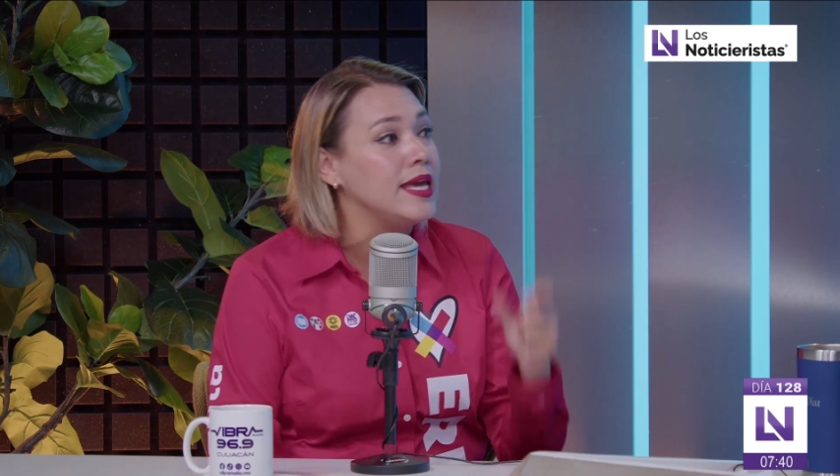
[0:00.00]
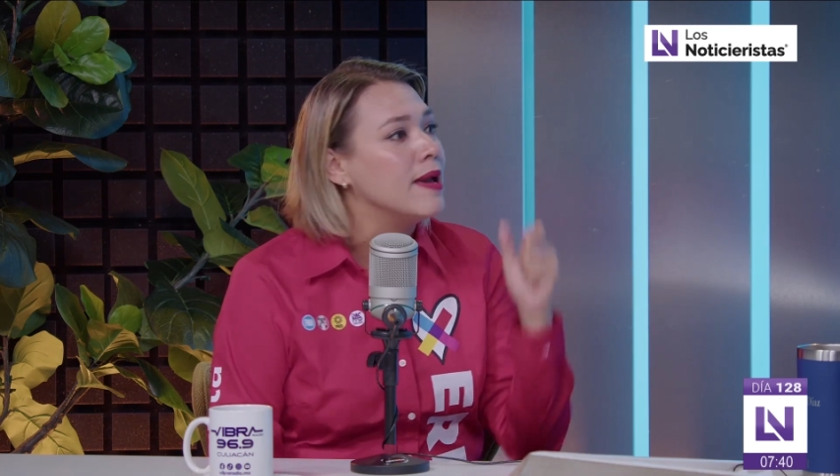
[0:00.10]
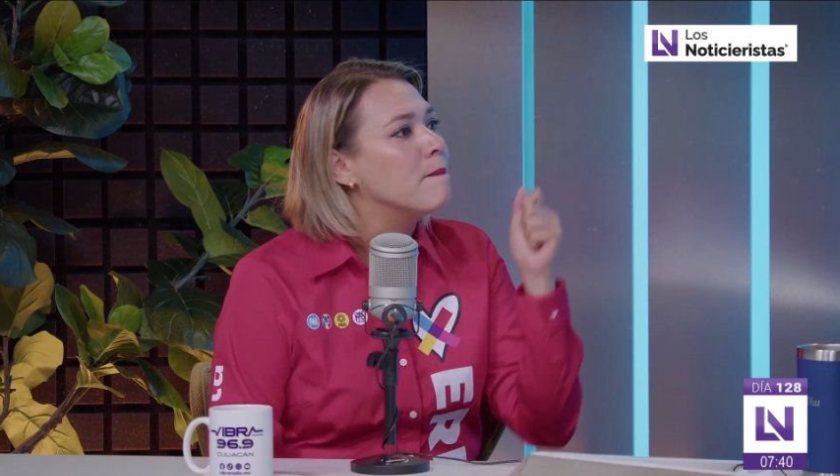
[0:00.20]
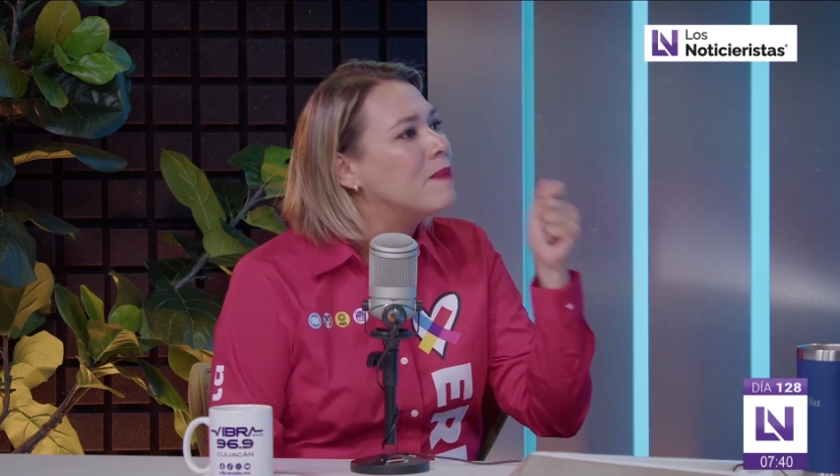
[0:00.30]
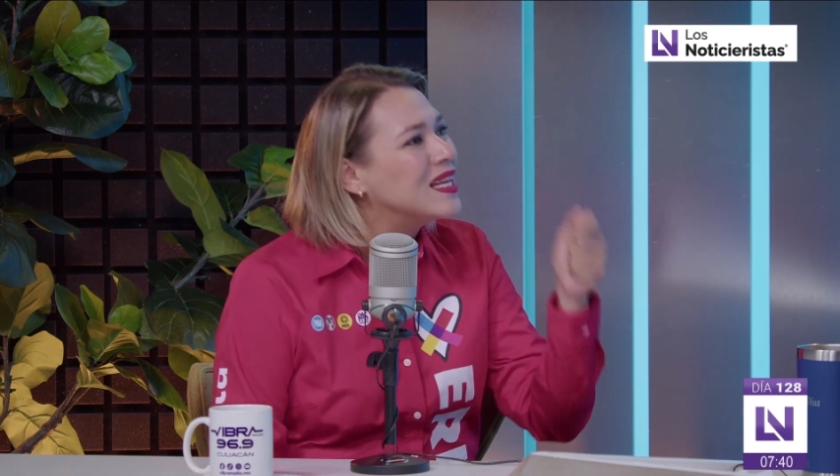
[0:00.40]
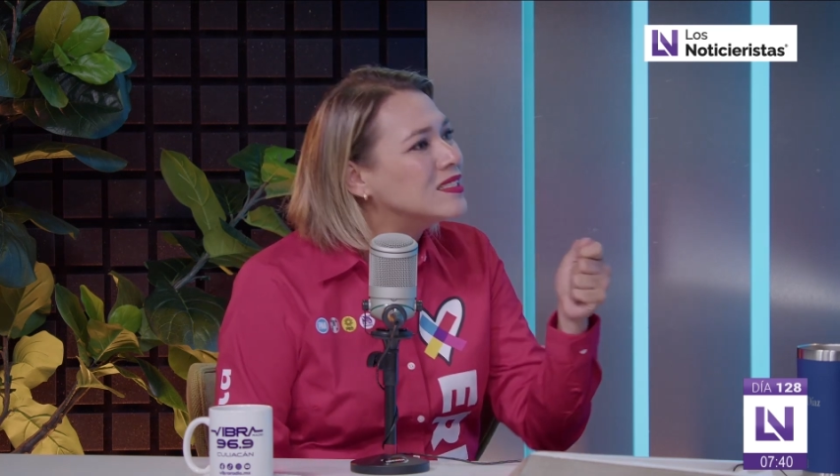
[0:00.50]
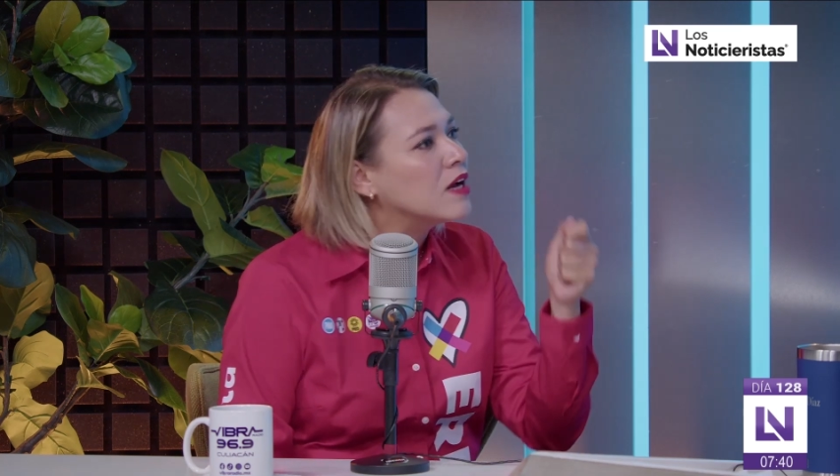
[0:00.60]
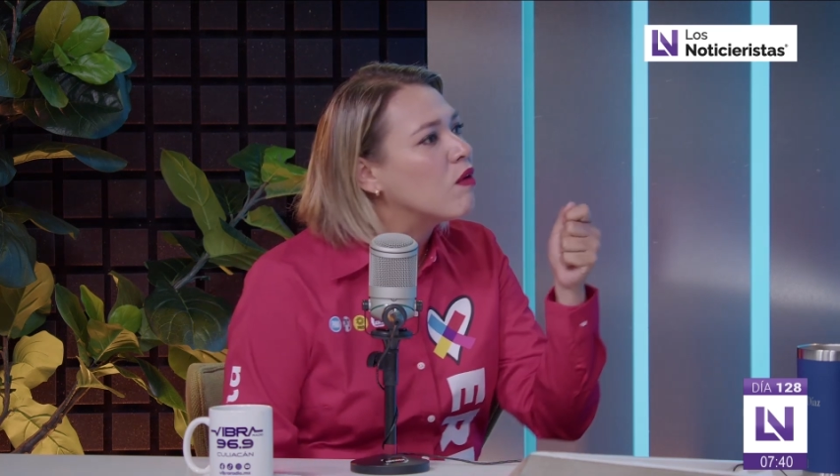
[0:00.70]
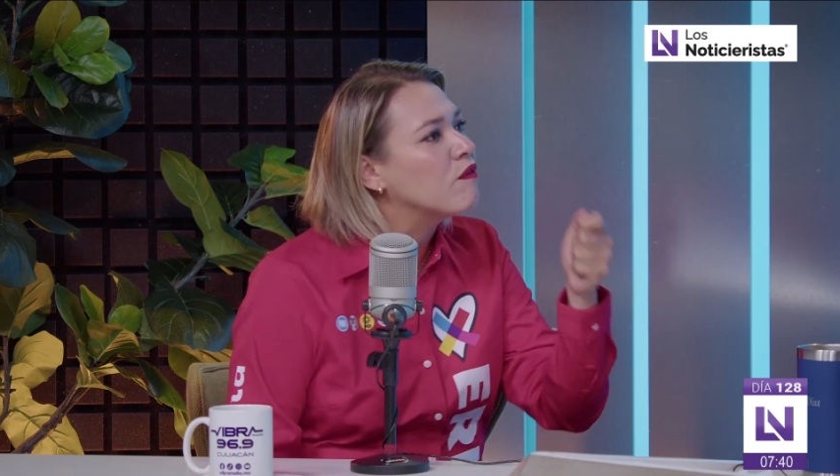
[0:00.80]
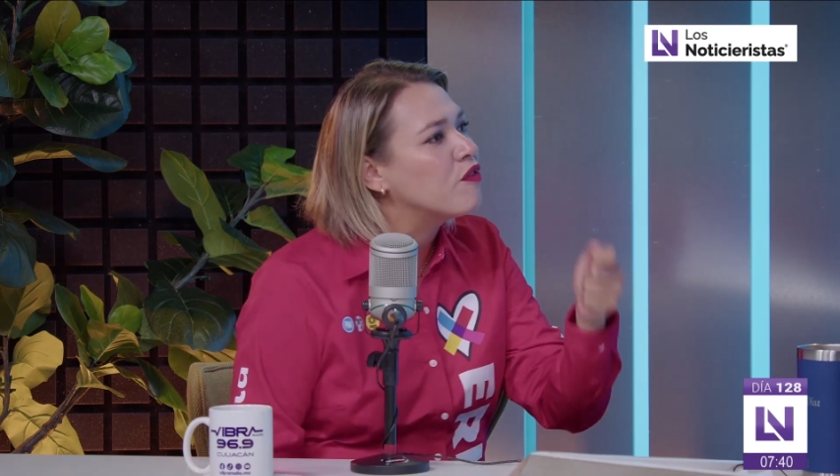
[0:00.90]
y
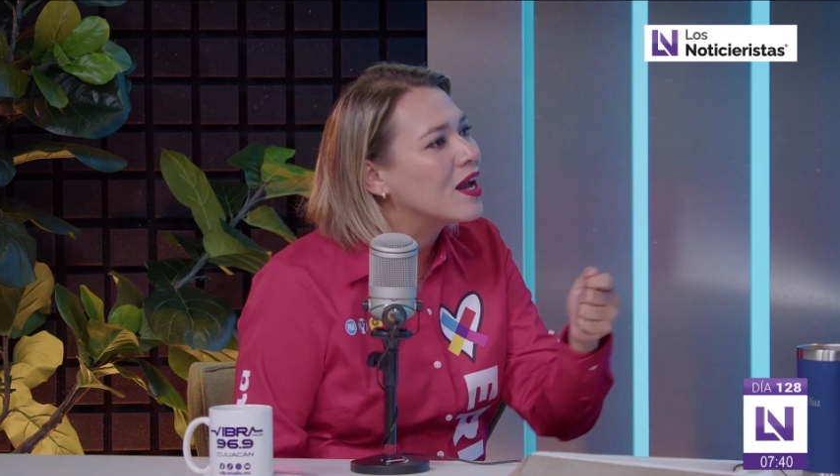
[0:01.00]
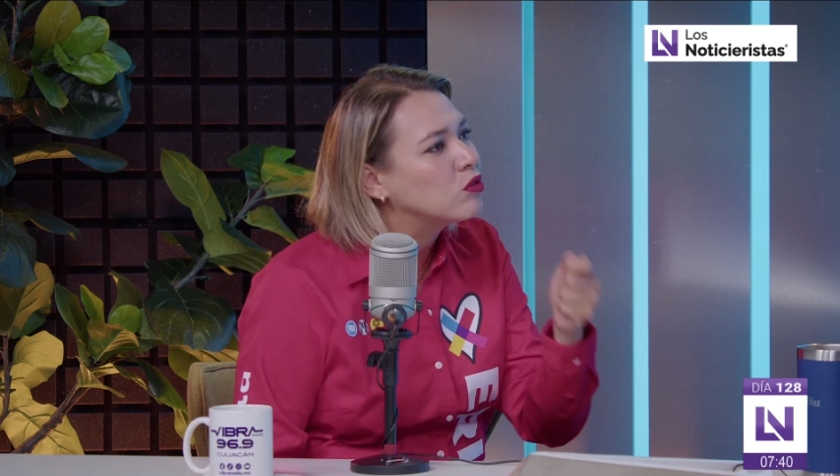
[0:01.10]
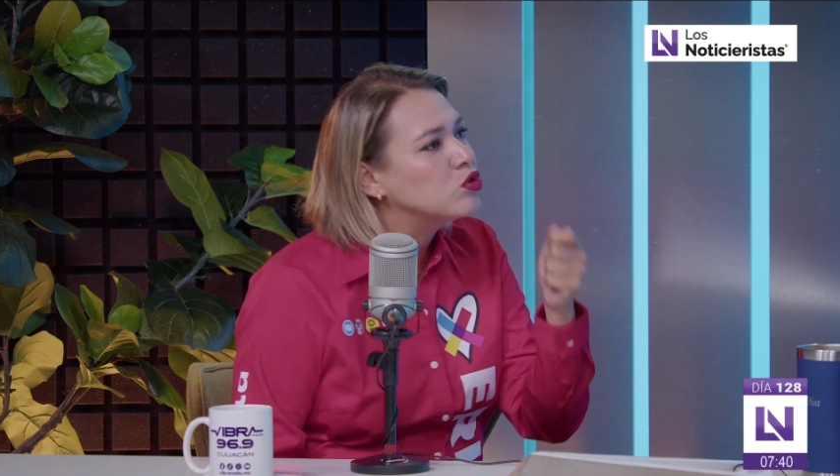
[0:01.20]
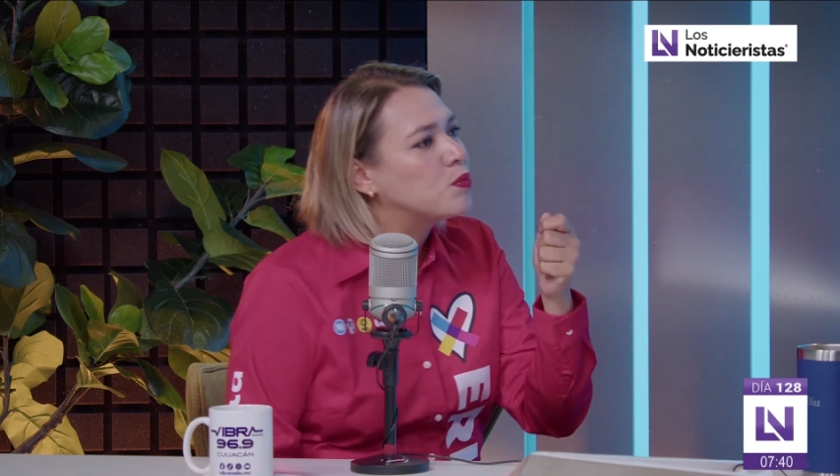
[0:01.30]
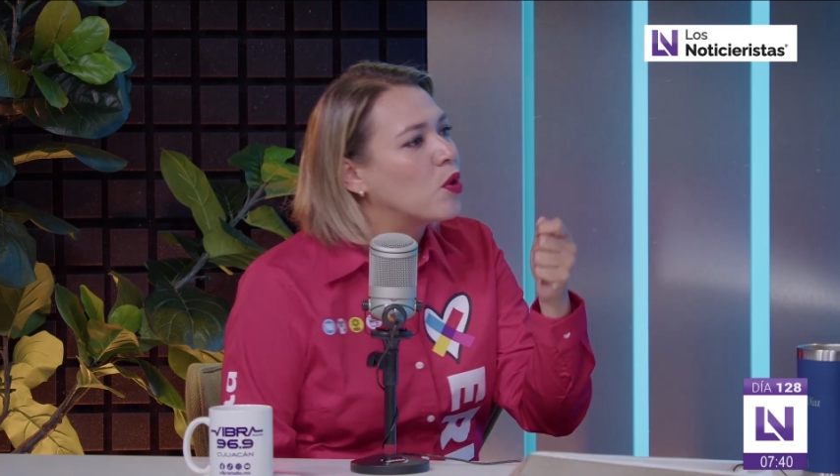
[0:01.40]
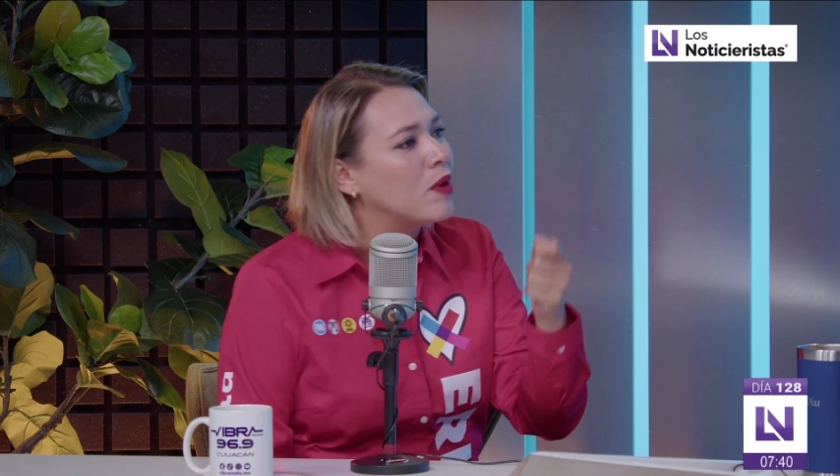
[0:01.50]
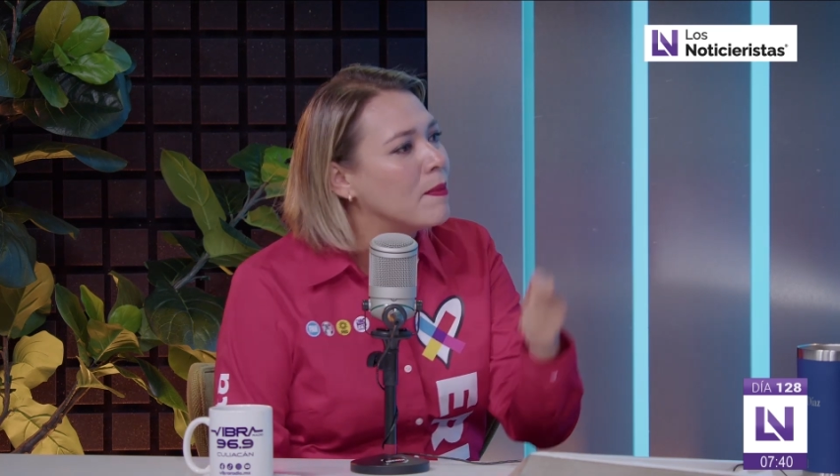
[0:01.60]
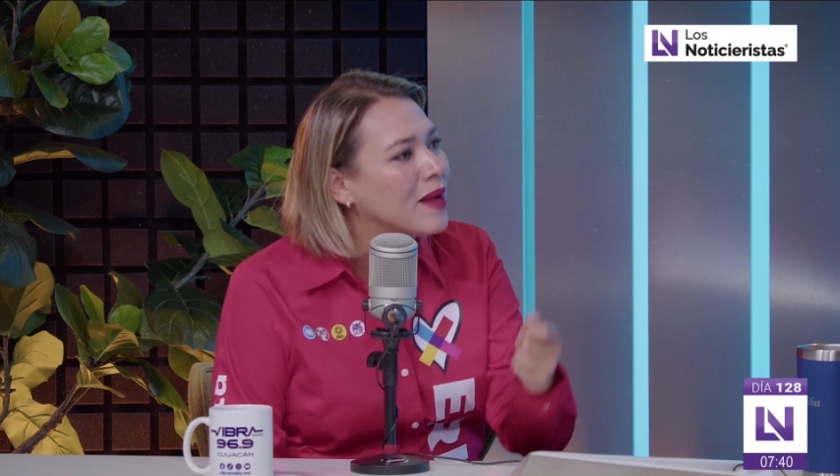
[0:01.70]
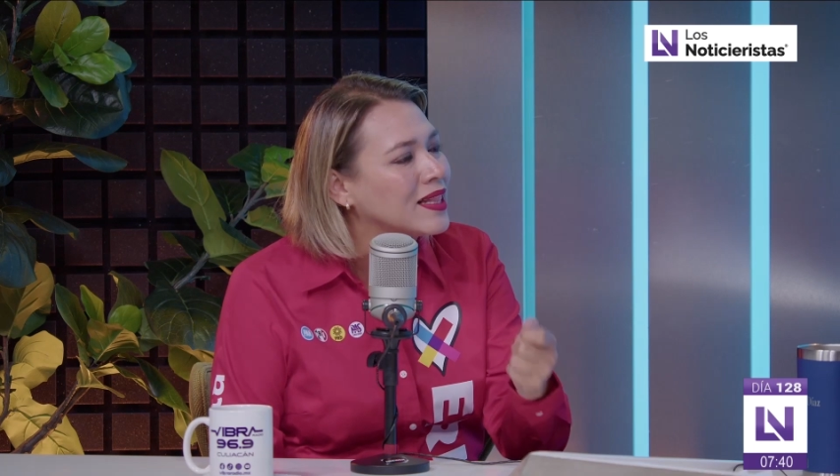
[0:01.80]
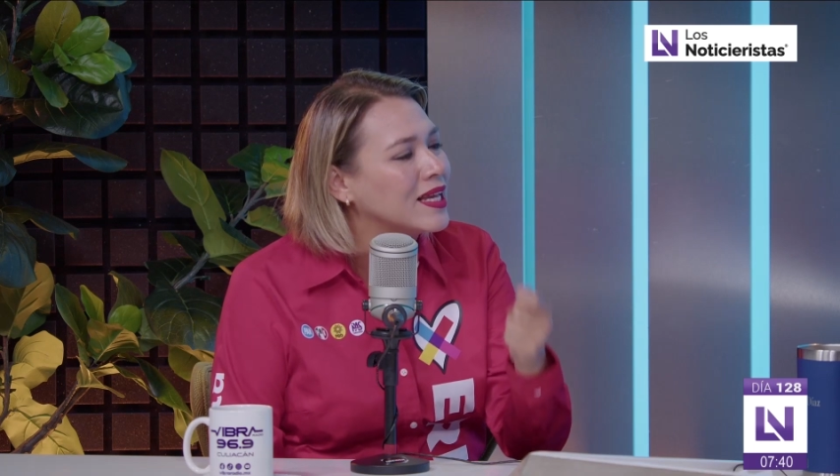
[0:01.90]
empieza a confiar tus
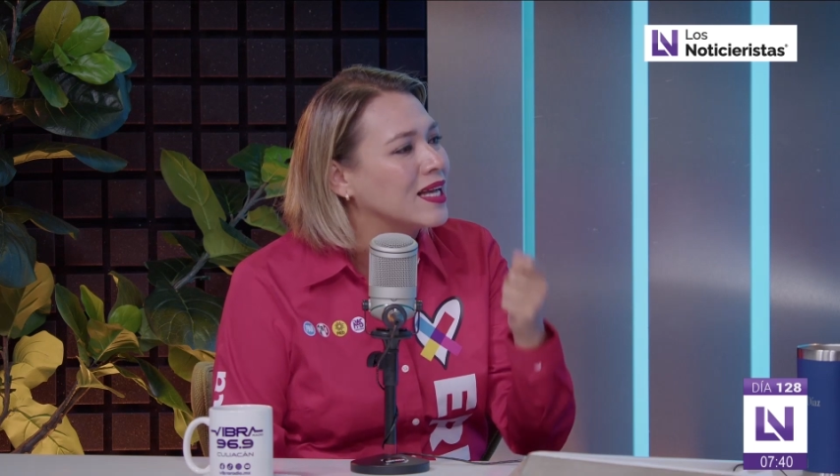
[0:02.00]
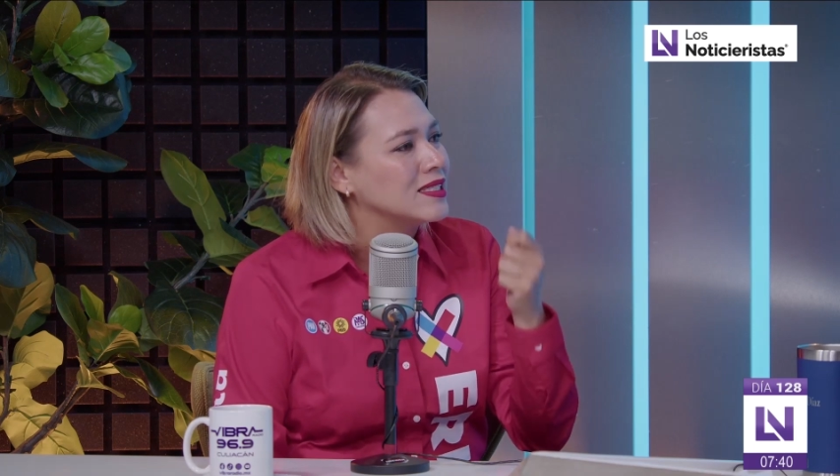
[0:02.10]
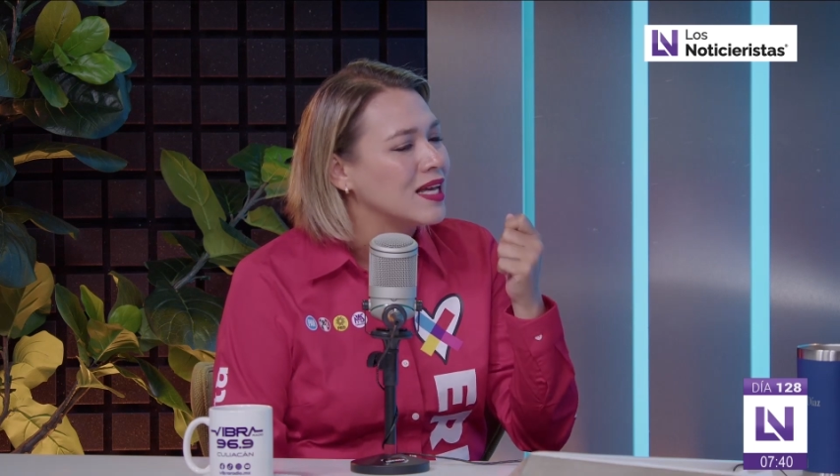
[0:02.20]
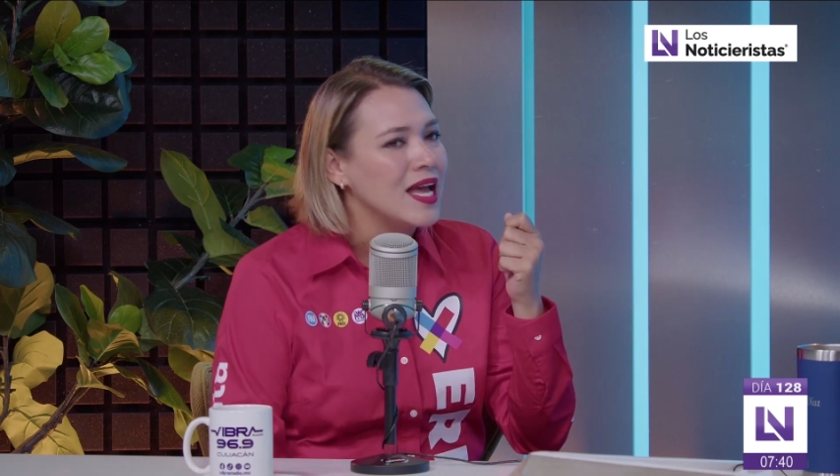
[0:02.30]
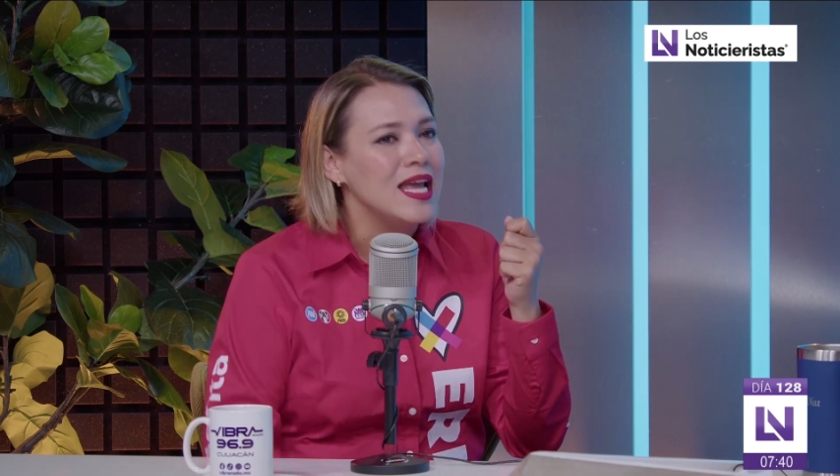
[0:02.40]
problemáticas,